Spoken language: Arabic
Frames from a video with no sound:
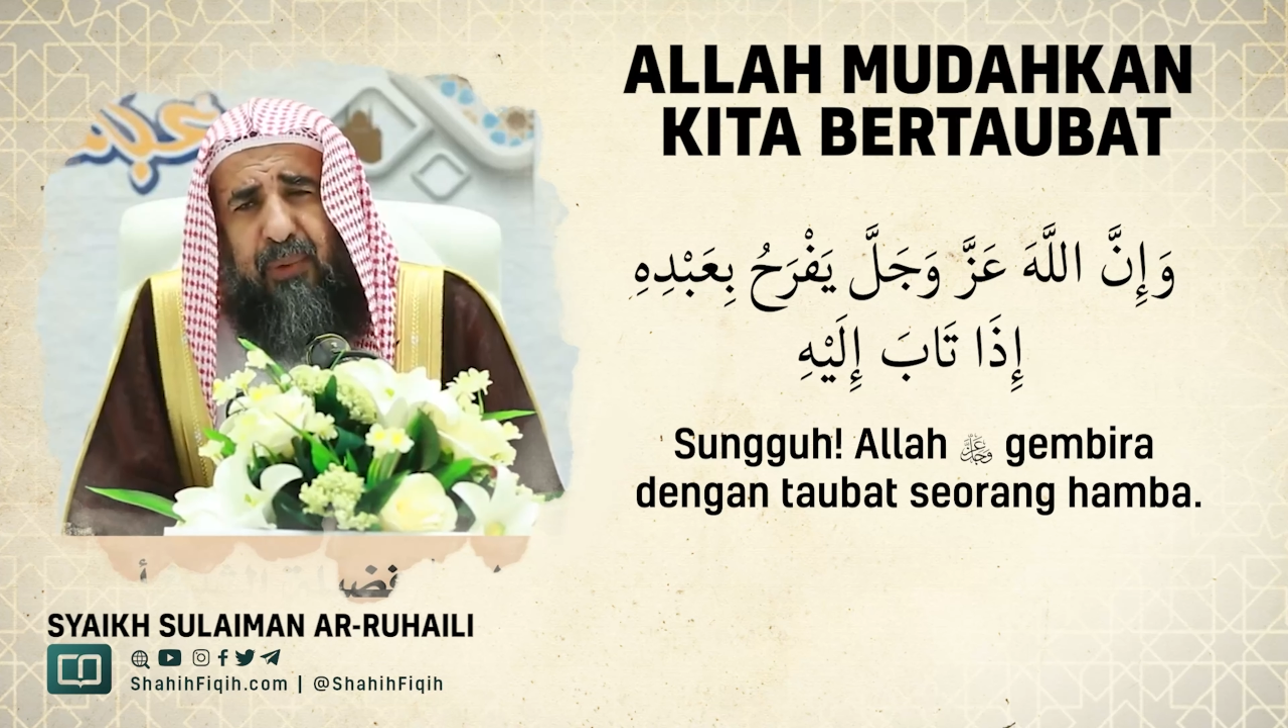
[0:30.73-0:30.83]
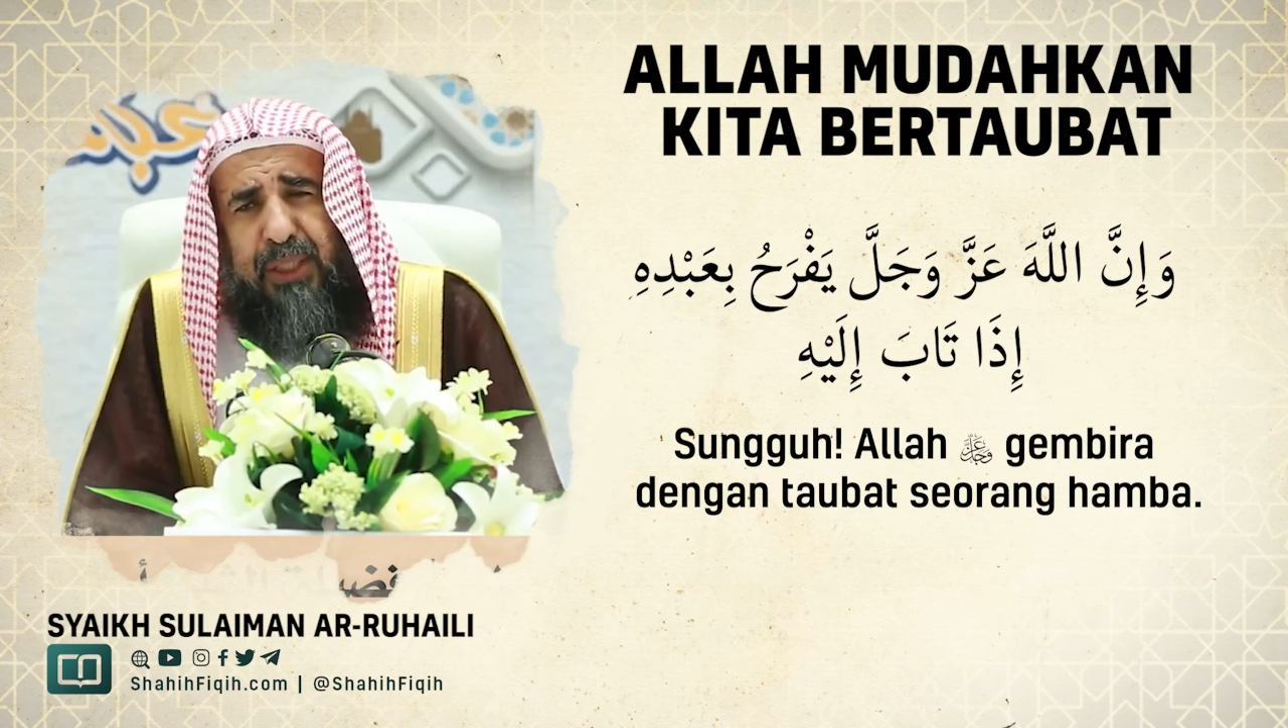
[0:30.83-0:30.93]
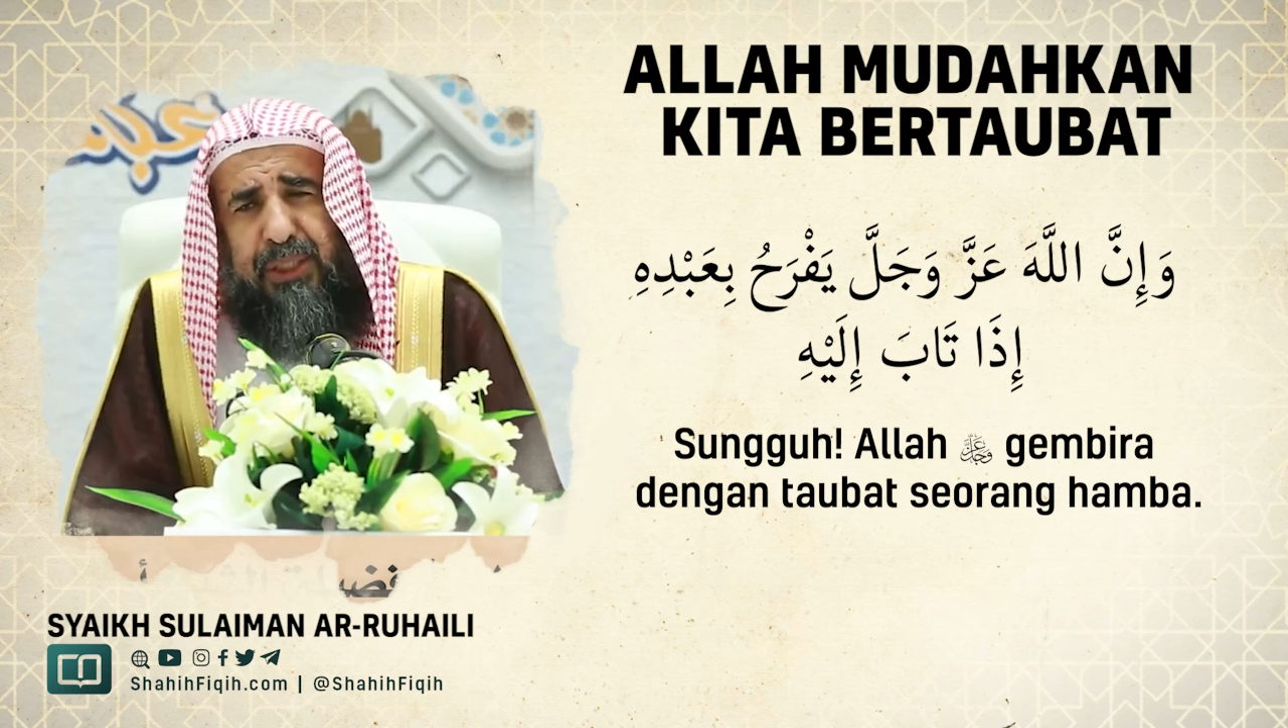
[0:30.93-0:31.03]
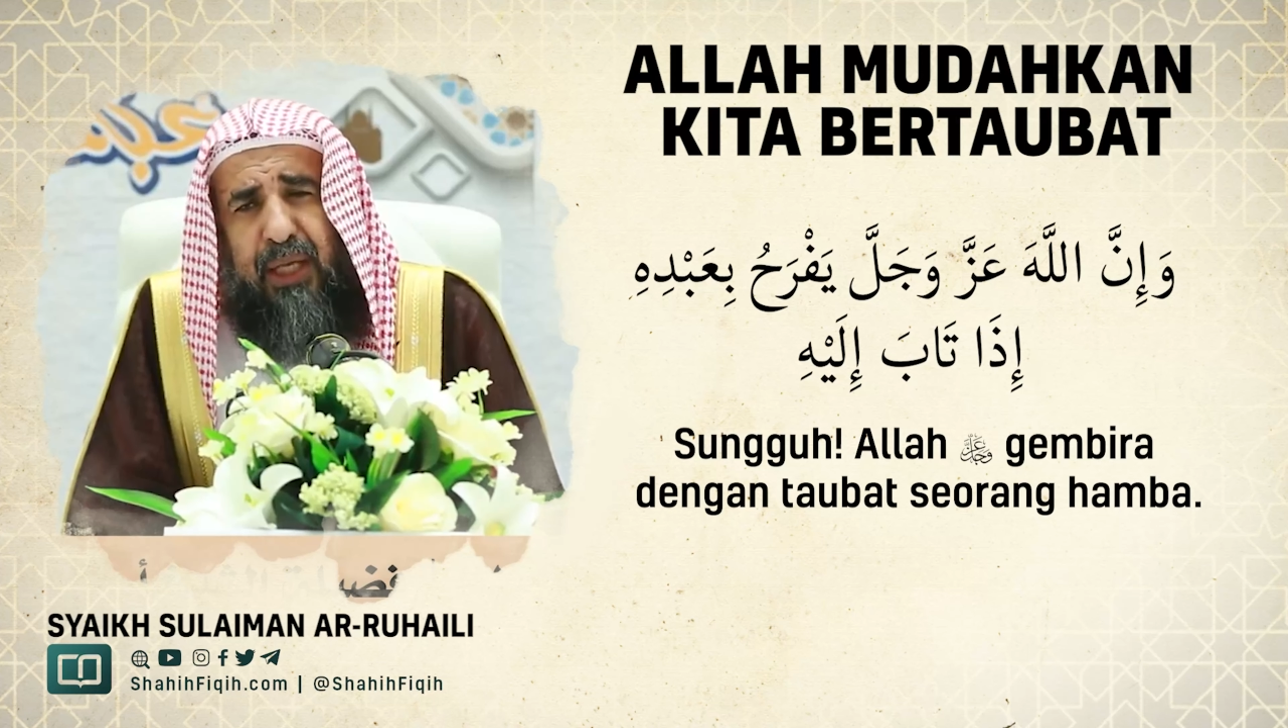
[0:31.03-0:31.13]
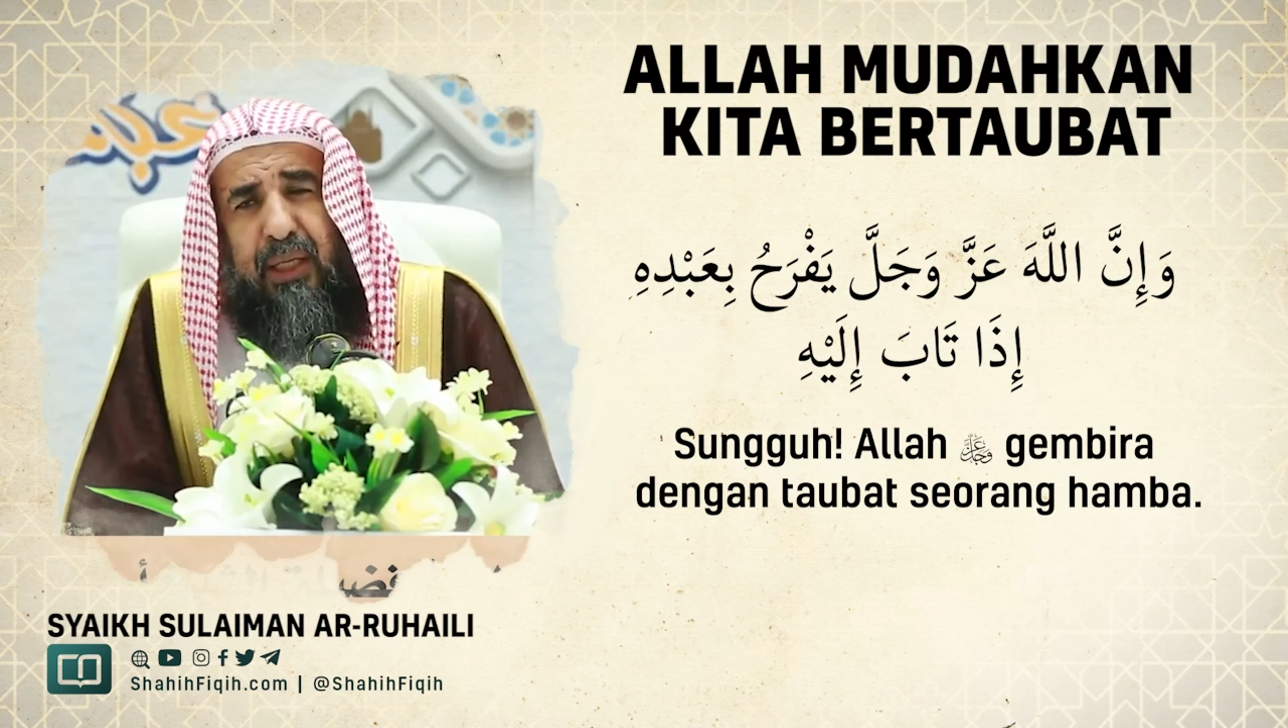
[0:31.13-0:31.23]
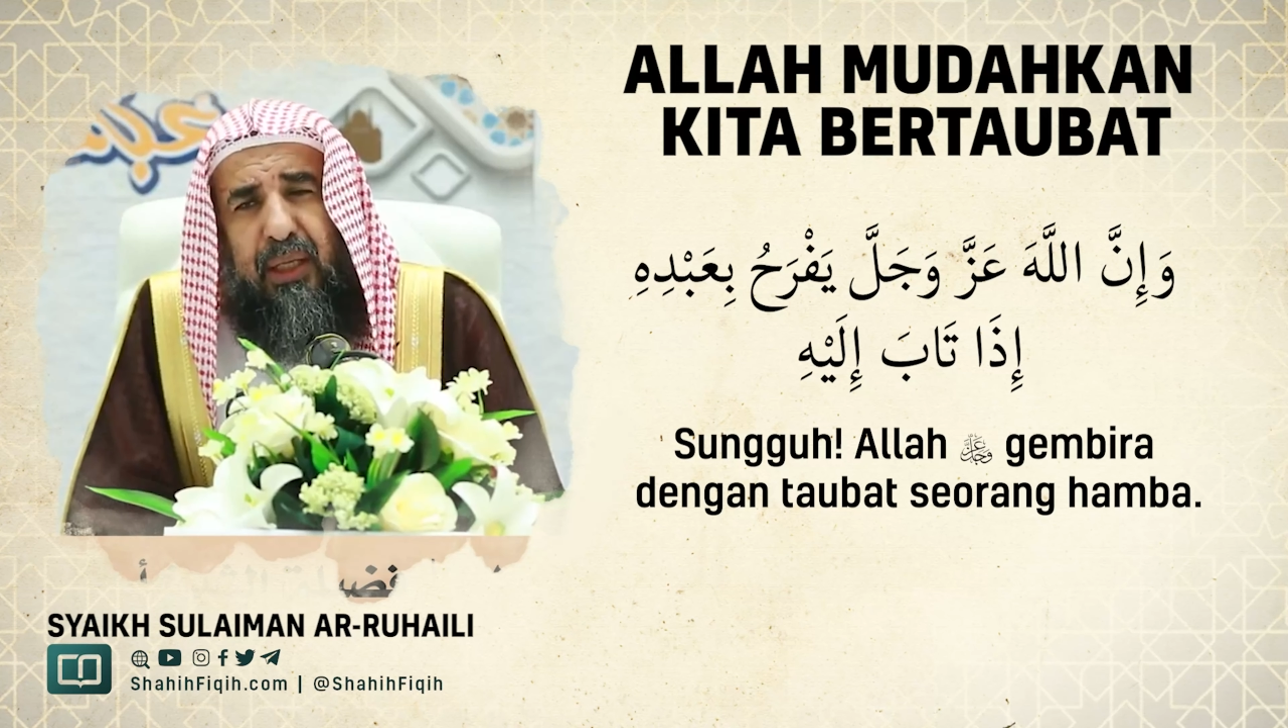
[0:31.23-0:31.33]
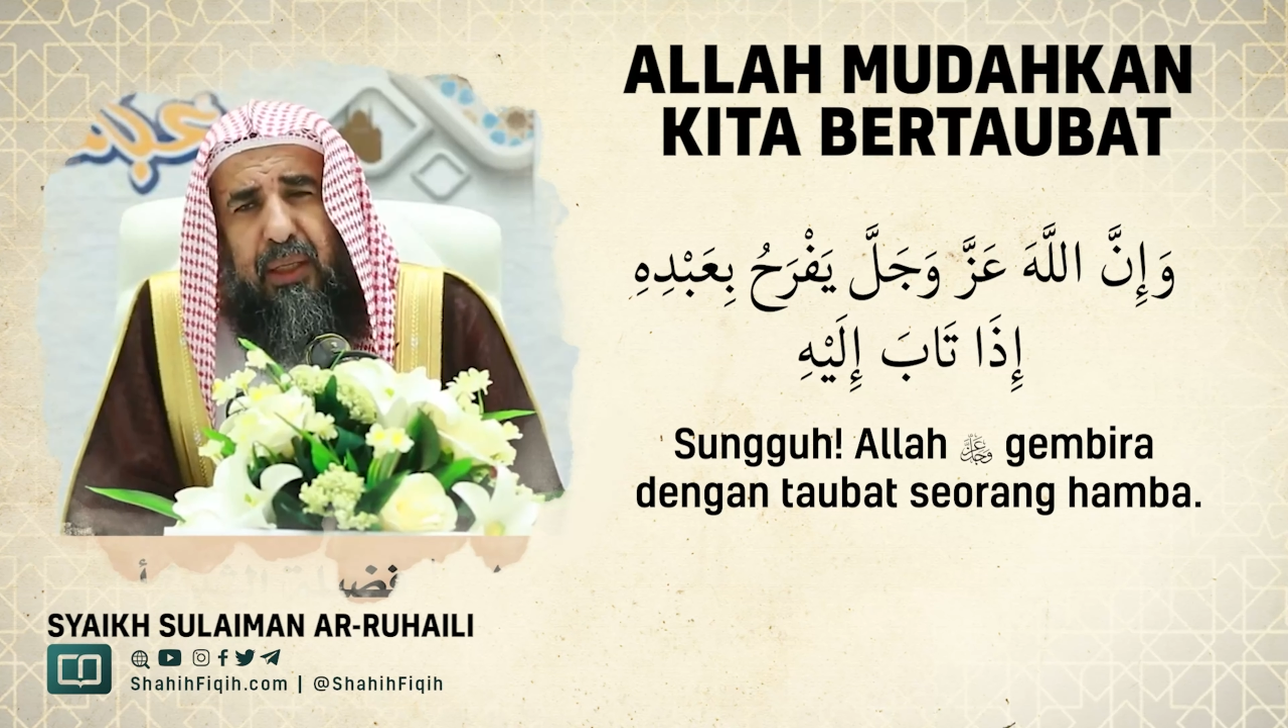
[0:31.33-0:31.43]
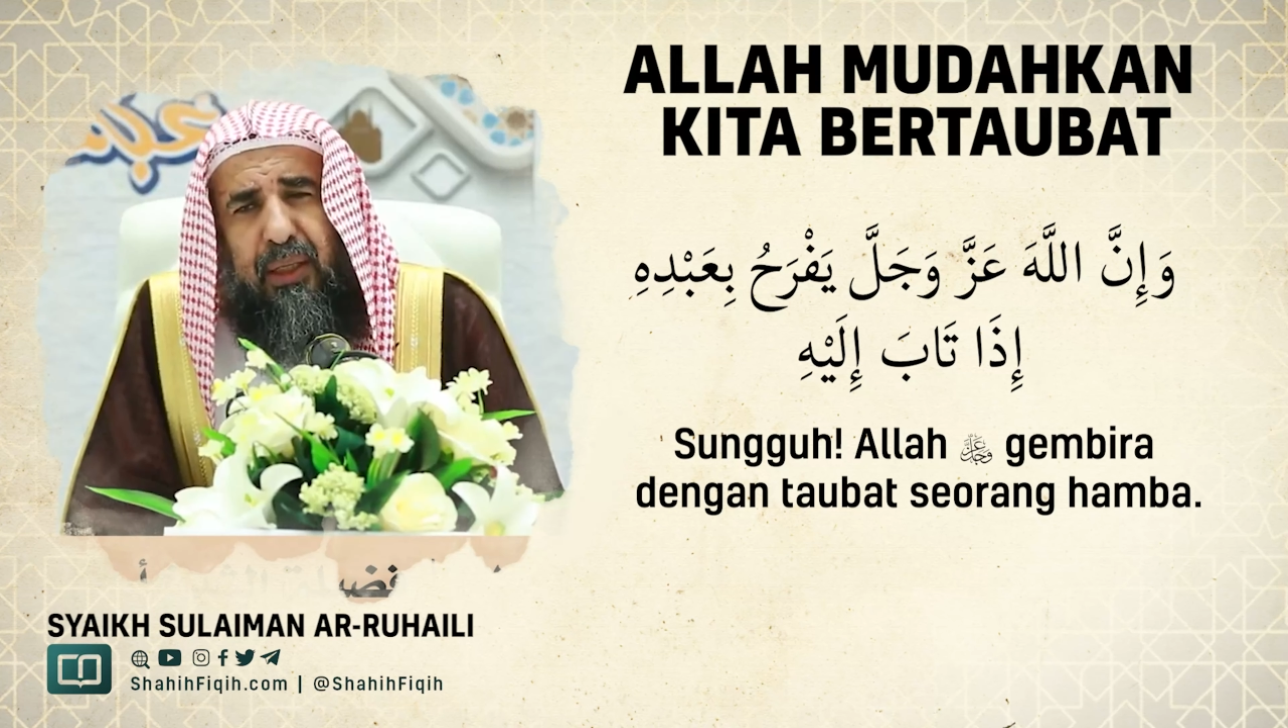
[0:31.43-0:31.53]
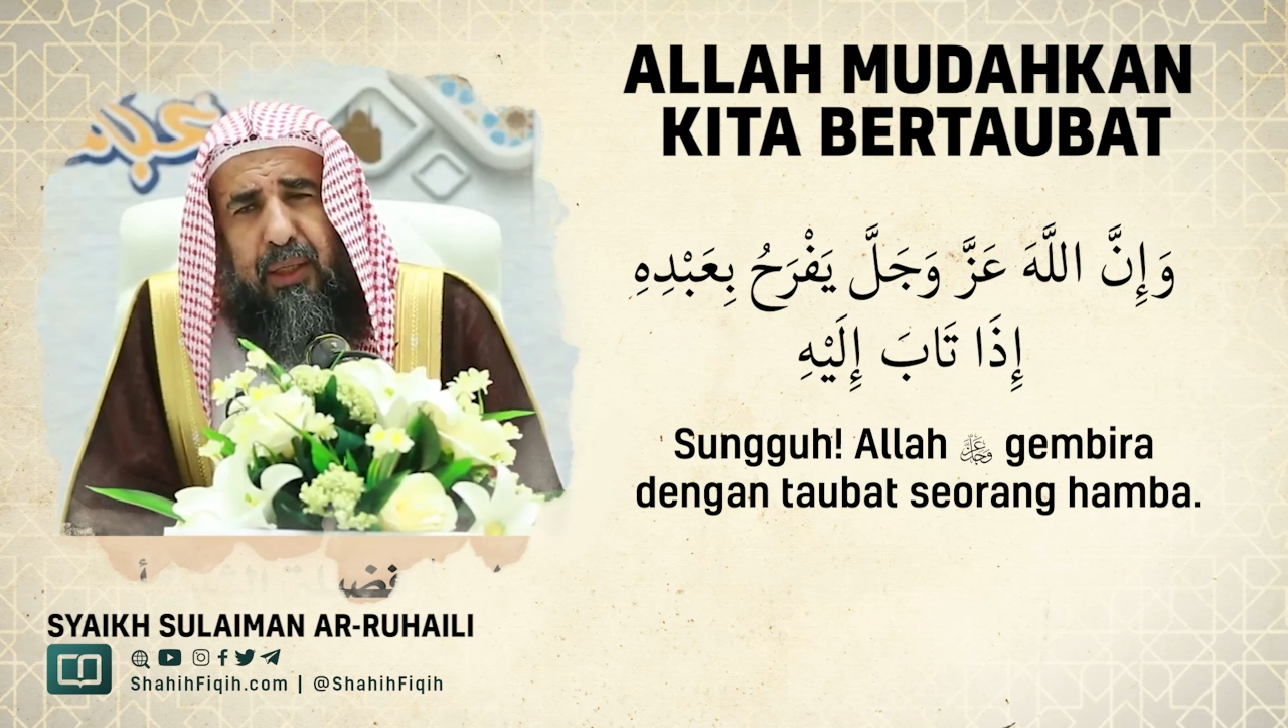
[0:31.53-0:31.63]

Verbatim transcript: وجل